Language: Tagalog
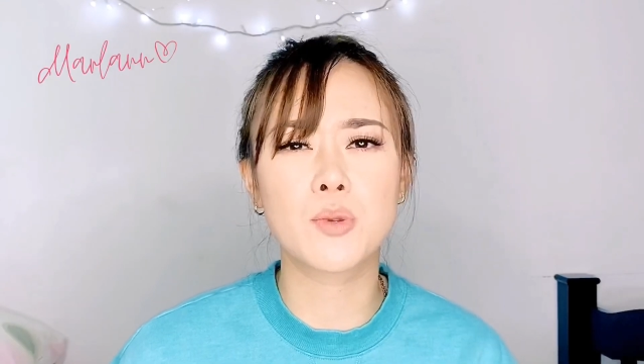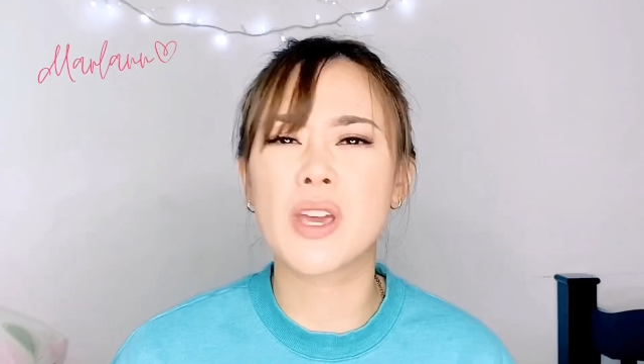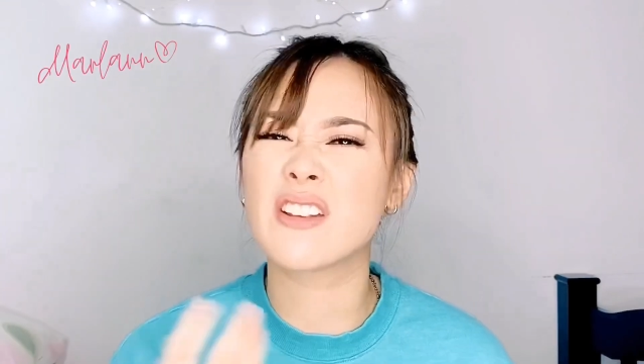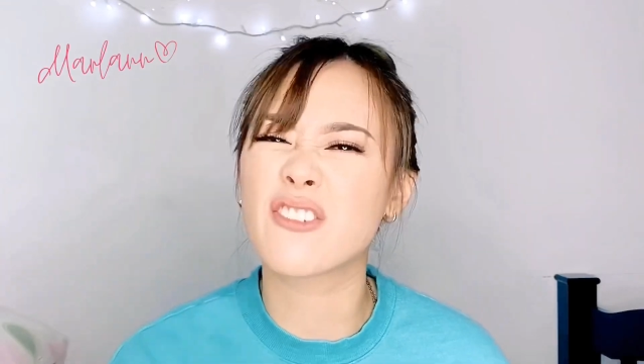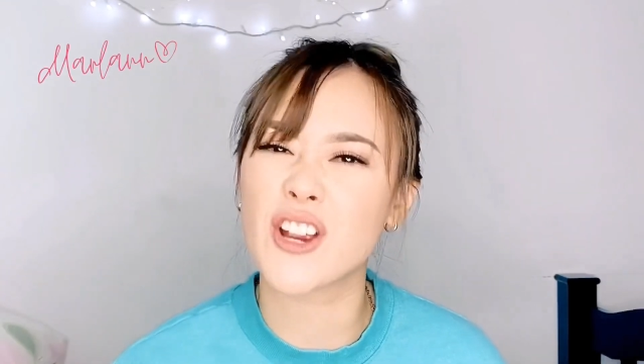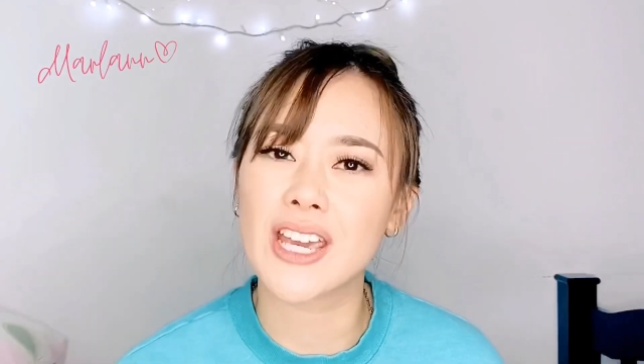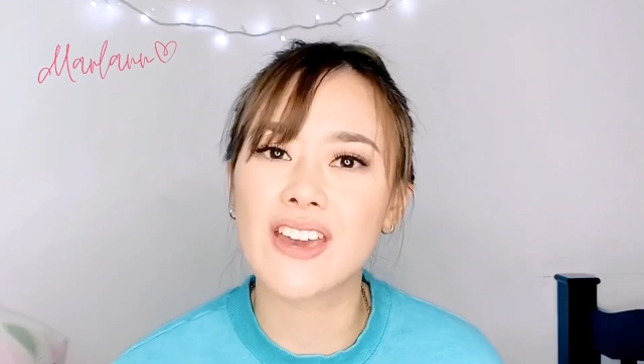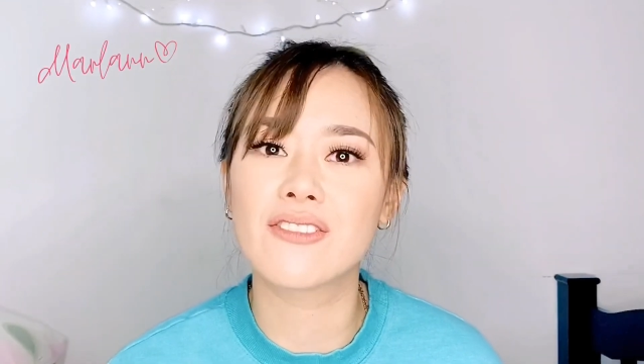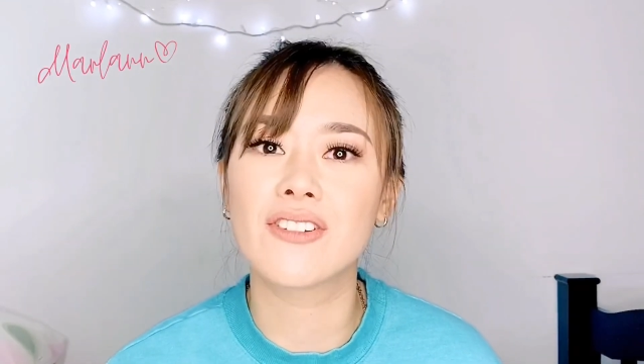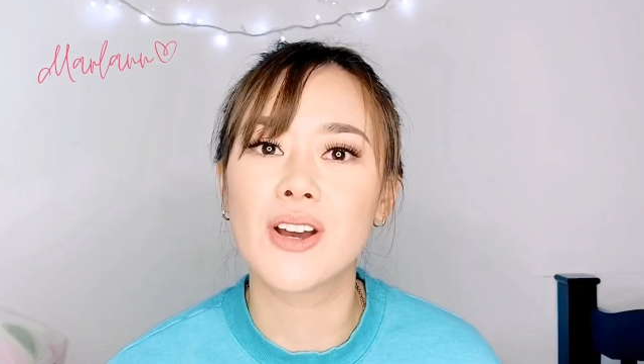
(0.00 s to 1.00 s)
we can
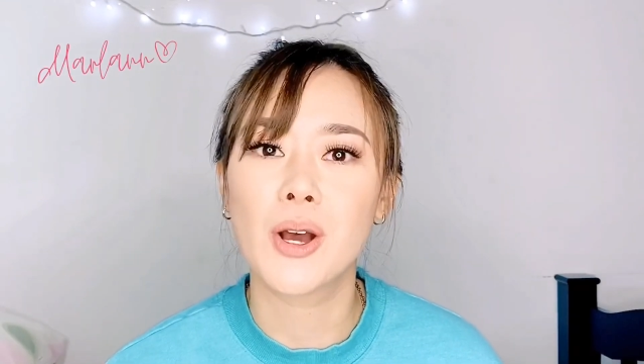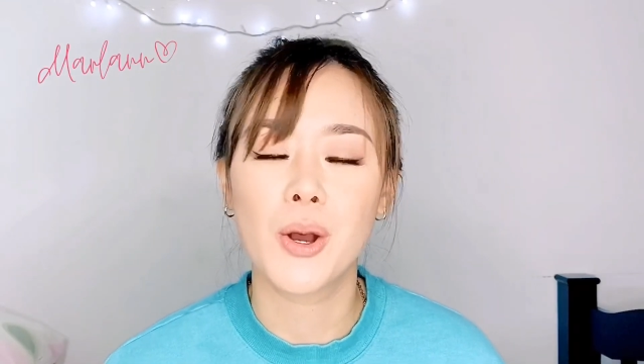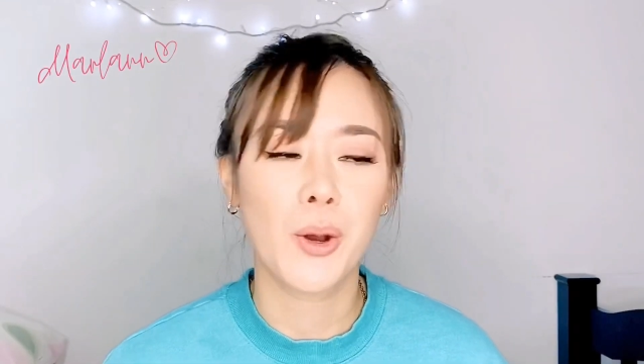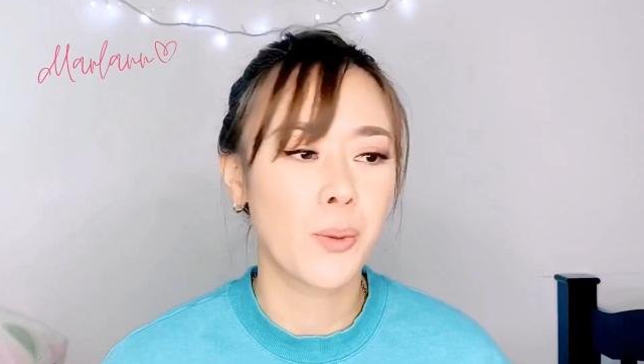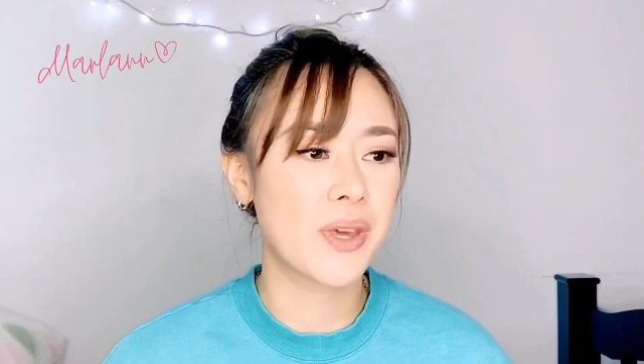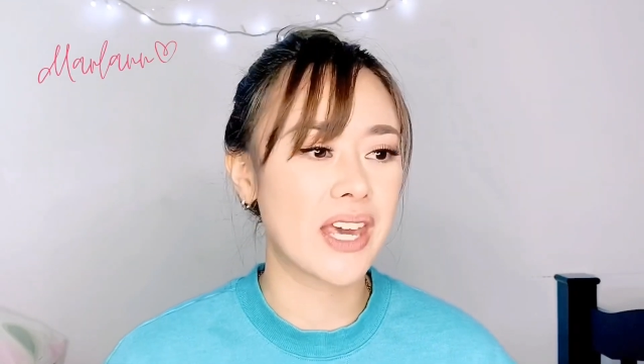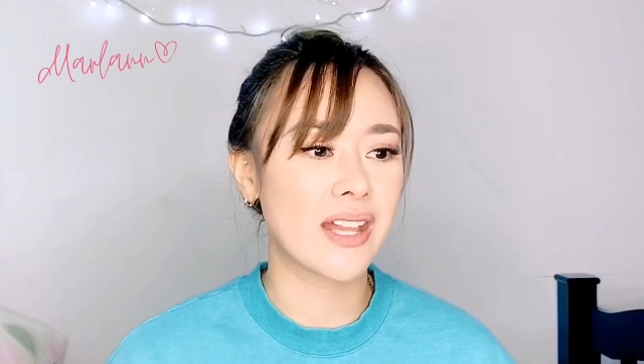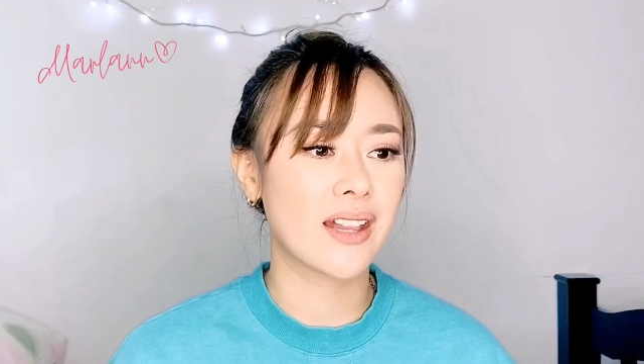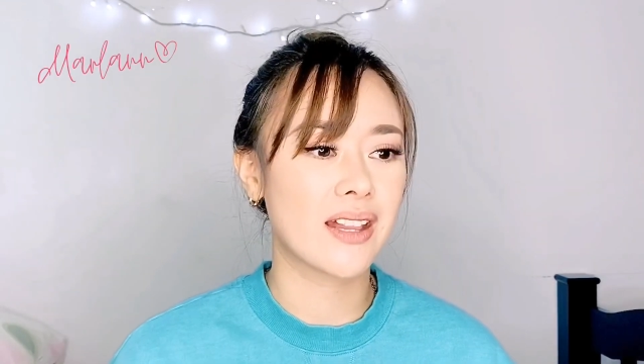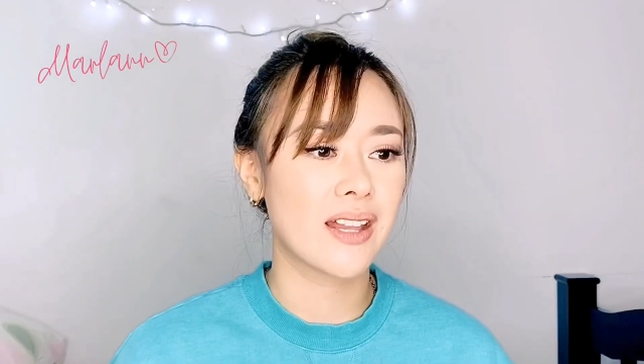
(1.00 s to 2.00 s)
forgive, we
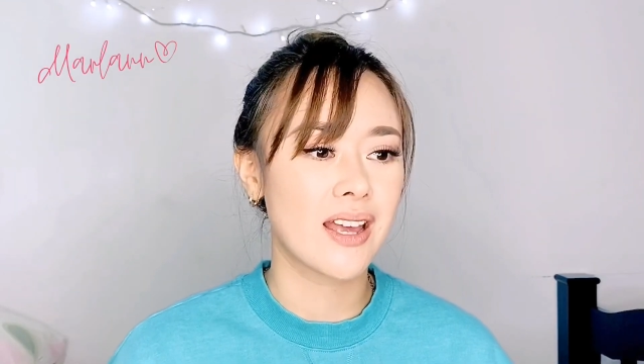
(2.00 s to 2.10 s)
can